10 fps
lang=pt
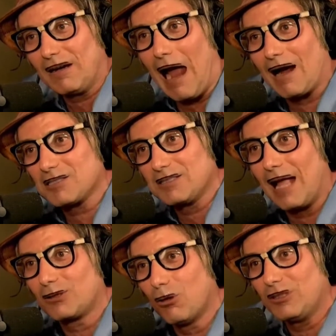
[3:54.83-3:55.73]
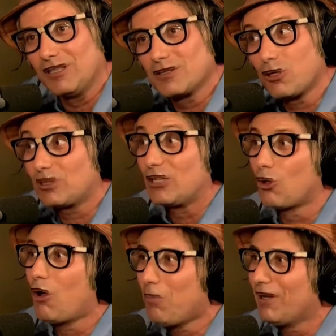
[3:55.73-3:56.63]
ele caga a cidade todinha. Só tem
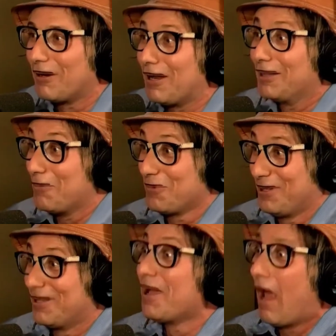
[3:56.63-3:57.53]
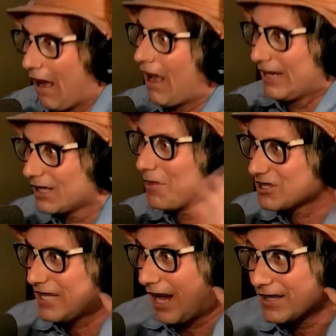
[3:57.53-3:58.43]
dois banheiros lá na, é mesmo? É, lá na minha
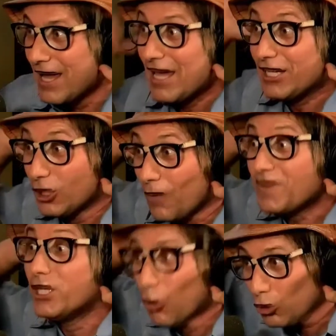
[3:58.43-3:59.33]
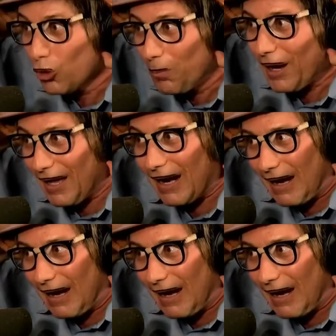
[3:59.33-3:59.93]
cidade. Dois e, banheiros? E um dos banheiros